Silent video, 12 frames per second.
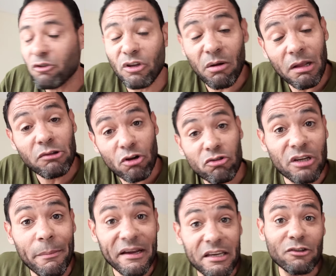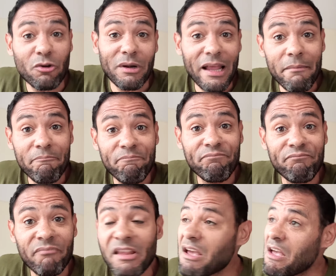estoy hablando a los chamaquitos, ¿verdad?
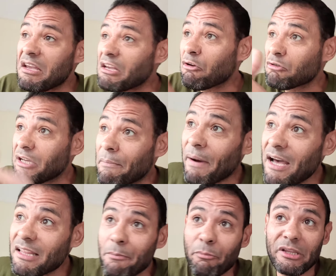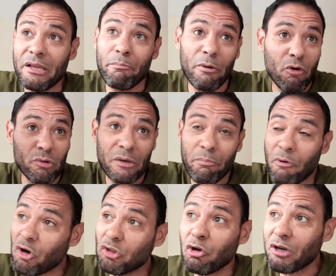Y los demás, después, después, después
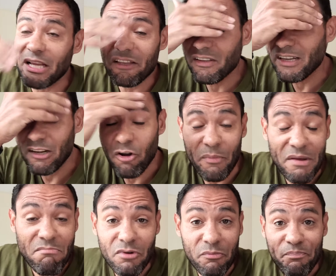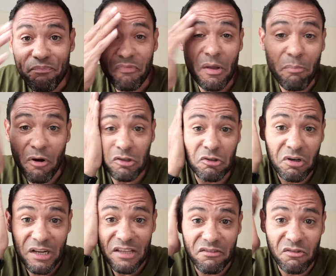cuando crecen es lo mismo. Después cuando
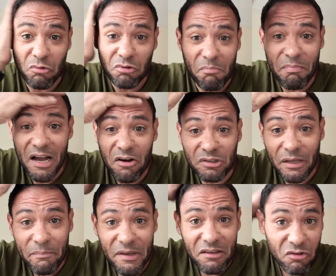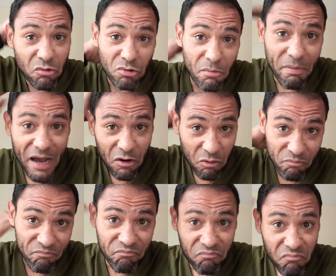crecen son unos vagos también, son unos vagos.
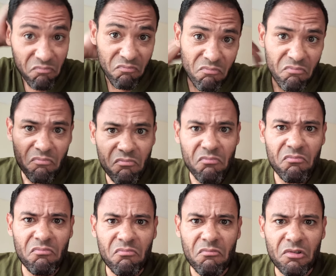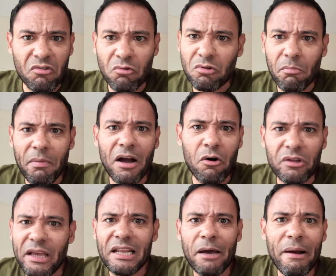Son unos vagos,
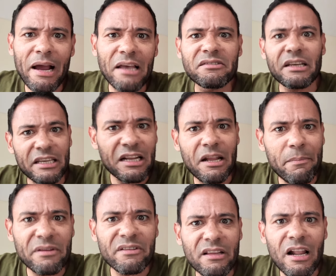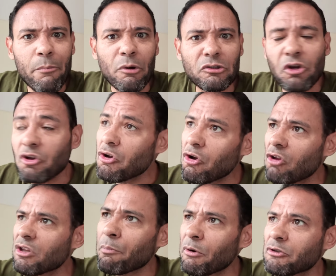dejen la vagancia. ¿Quieren representar a Puerto Rico,
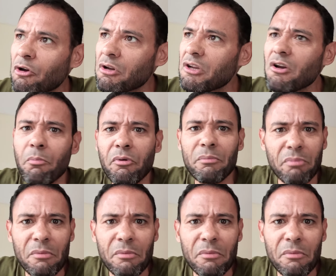los de Puerto Rico? Pues,